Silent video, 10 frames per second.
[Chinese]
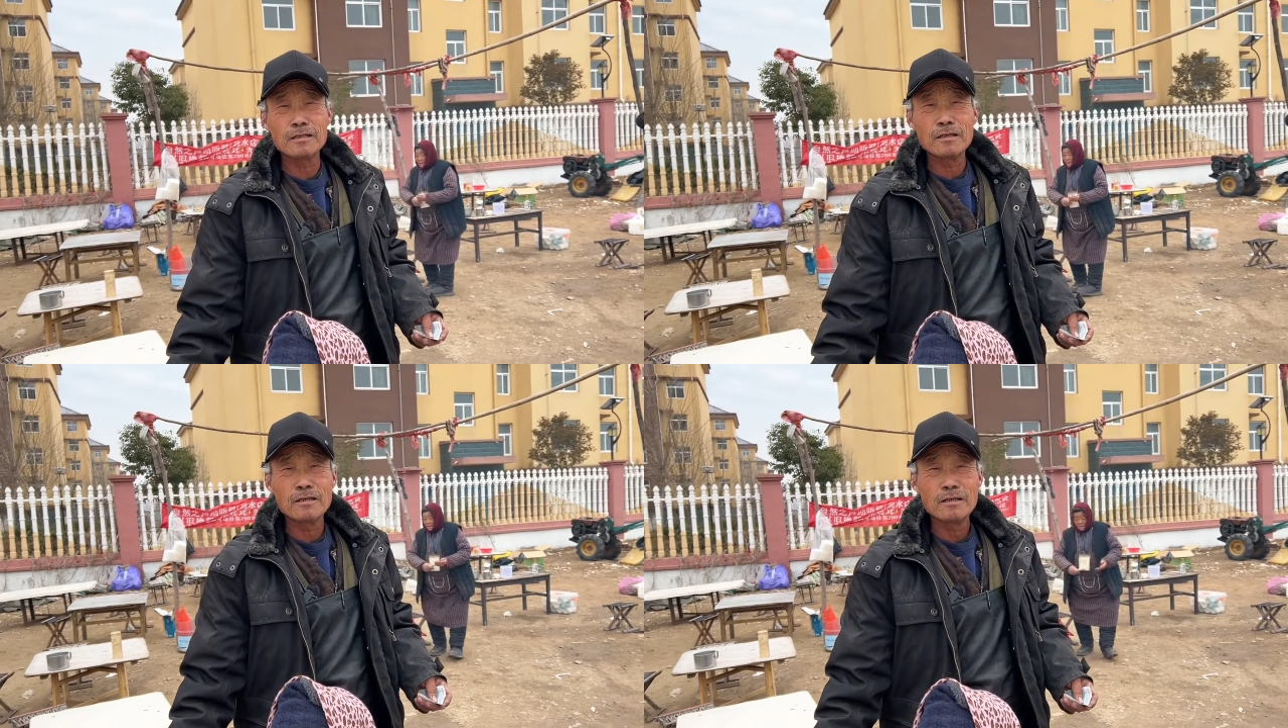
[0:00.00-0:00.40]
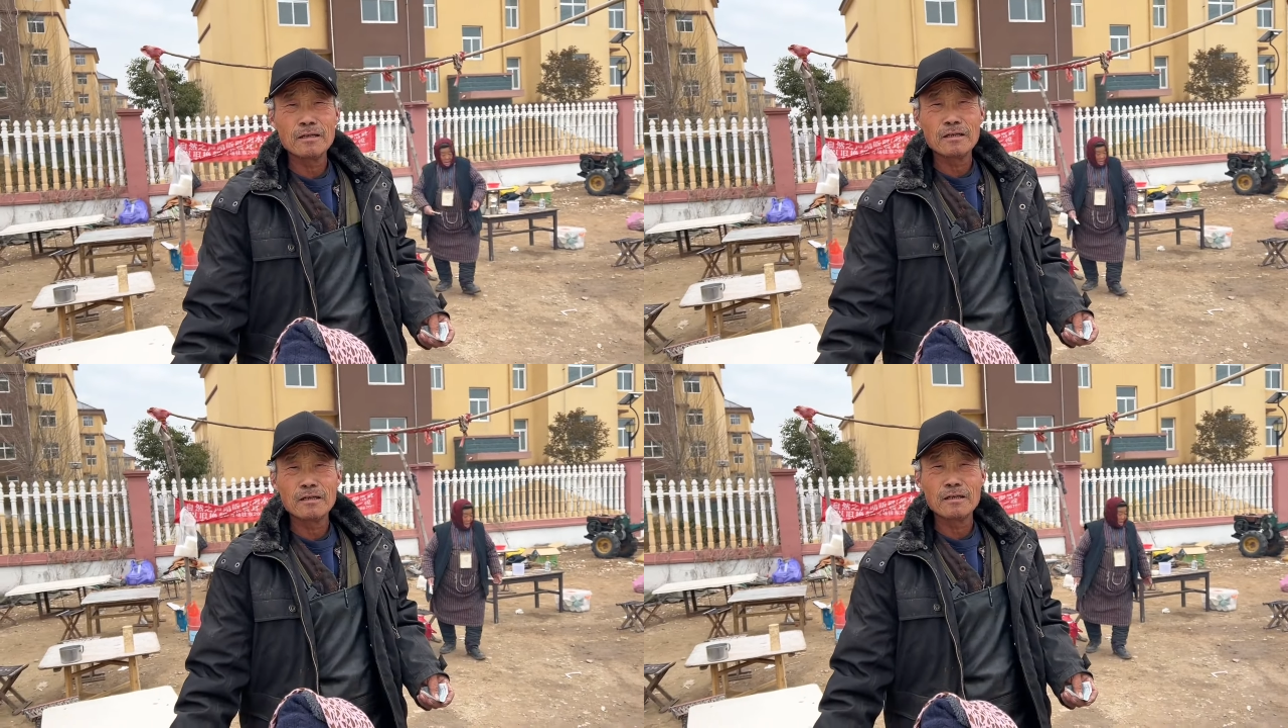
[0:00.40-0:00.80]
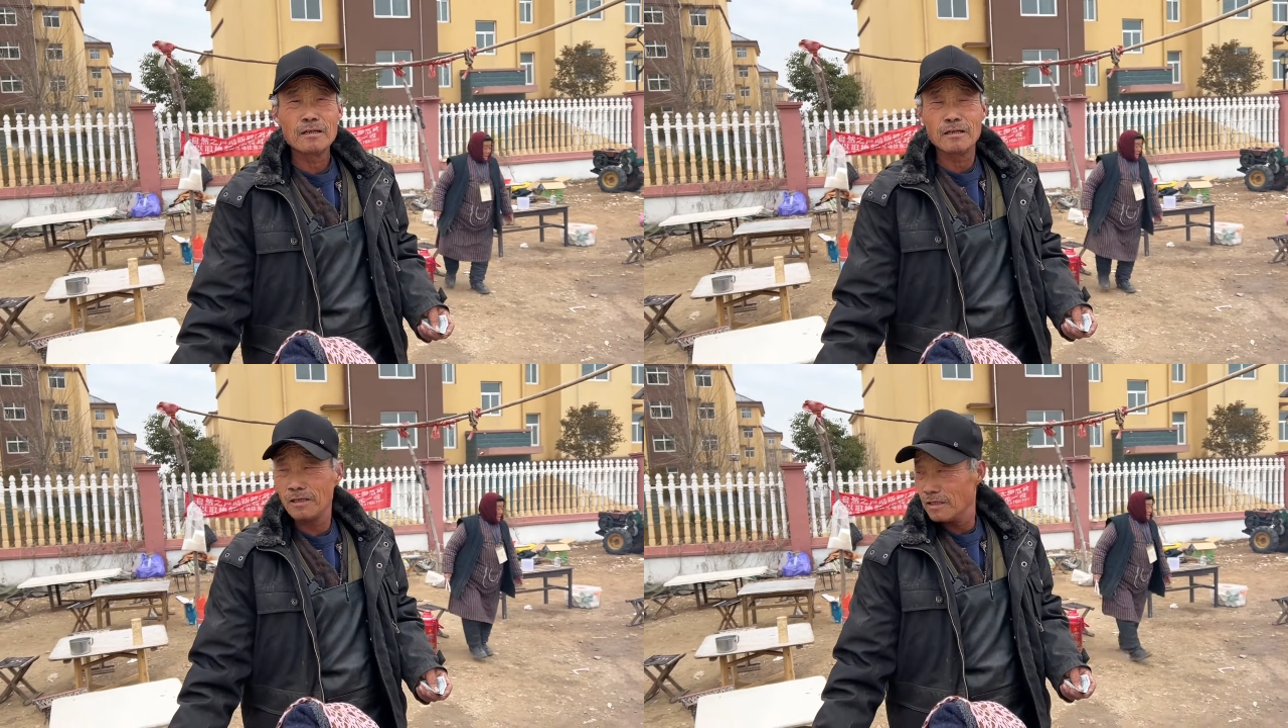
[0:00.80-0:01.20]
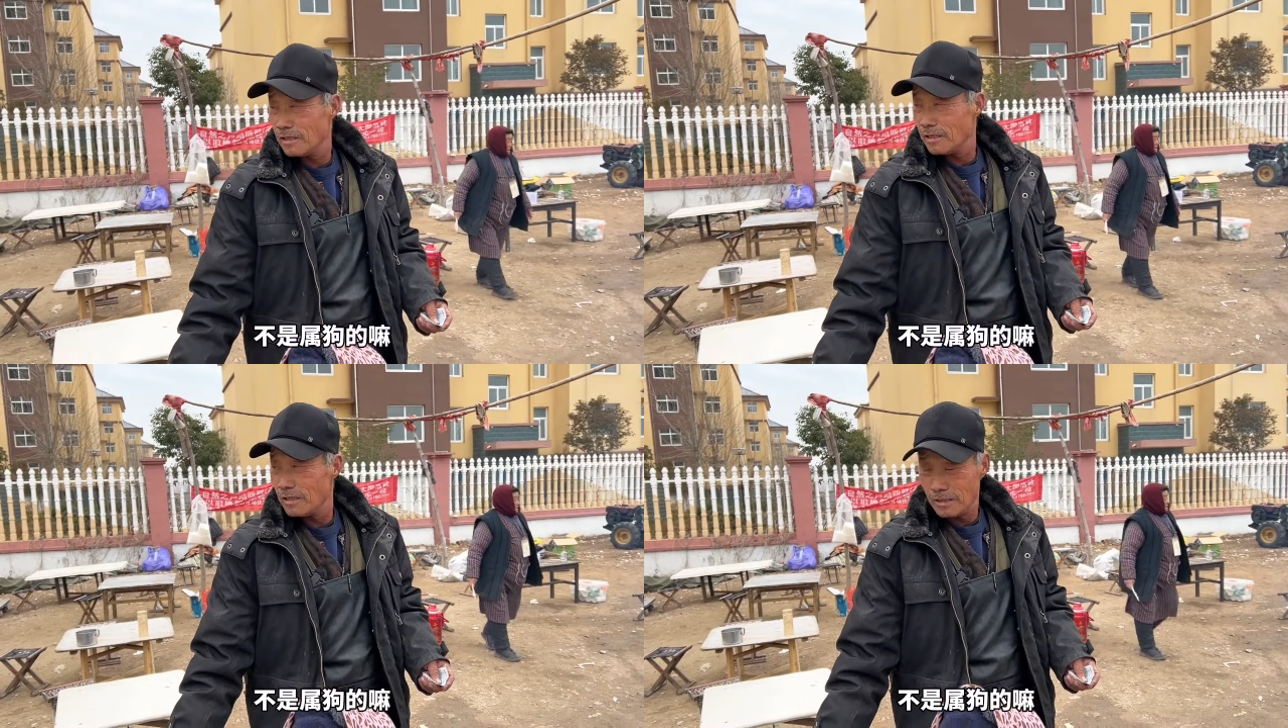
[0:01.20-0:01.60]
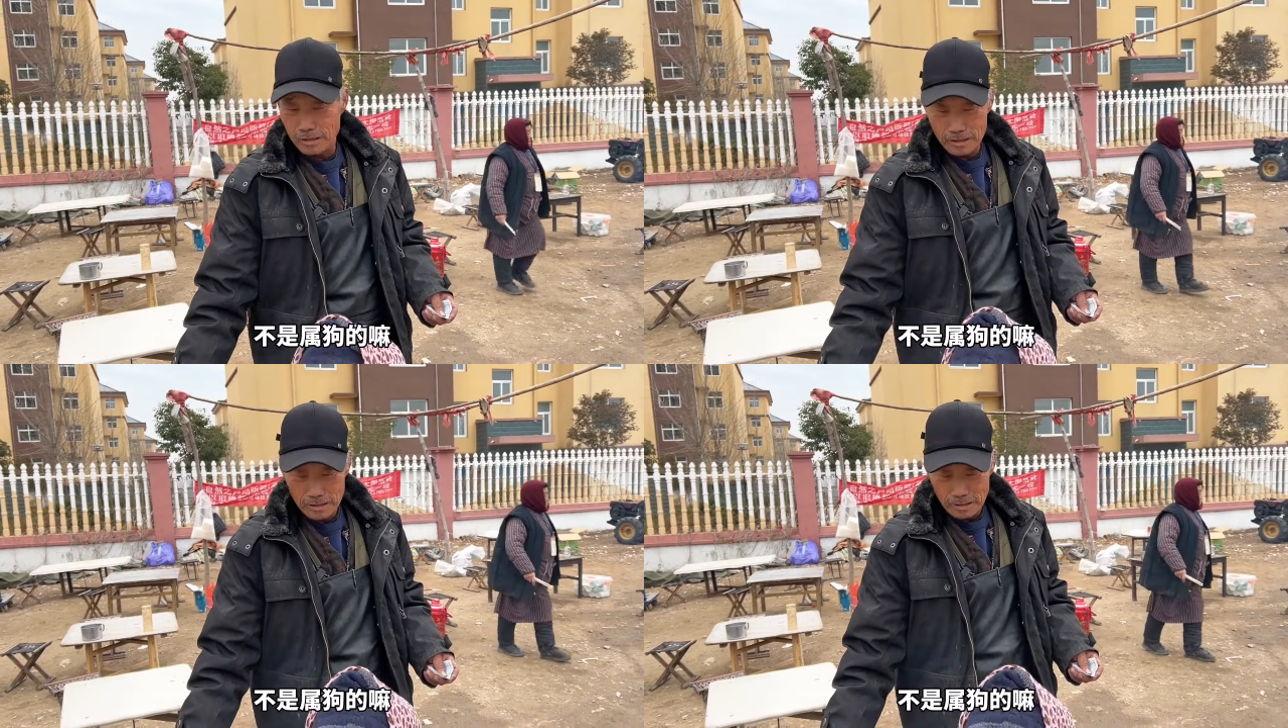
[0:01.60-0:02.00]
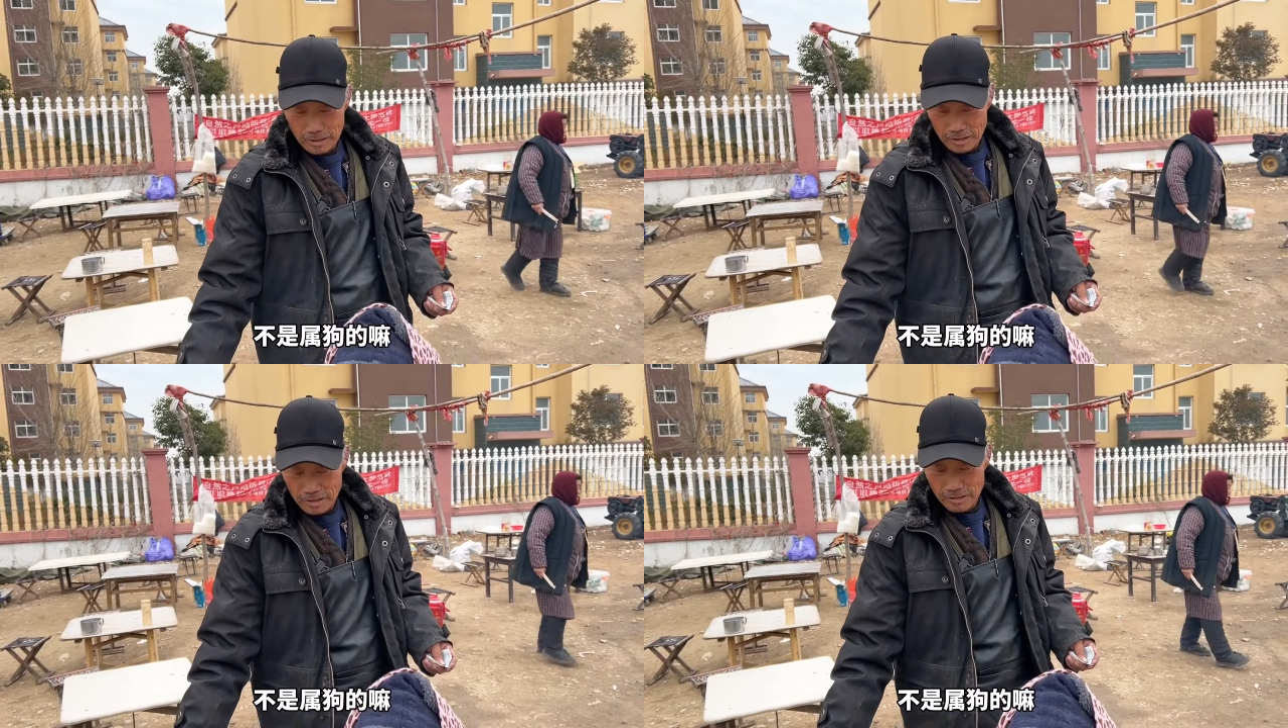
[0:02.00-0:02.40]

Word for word: 嗯。不是做狗的吗？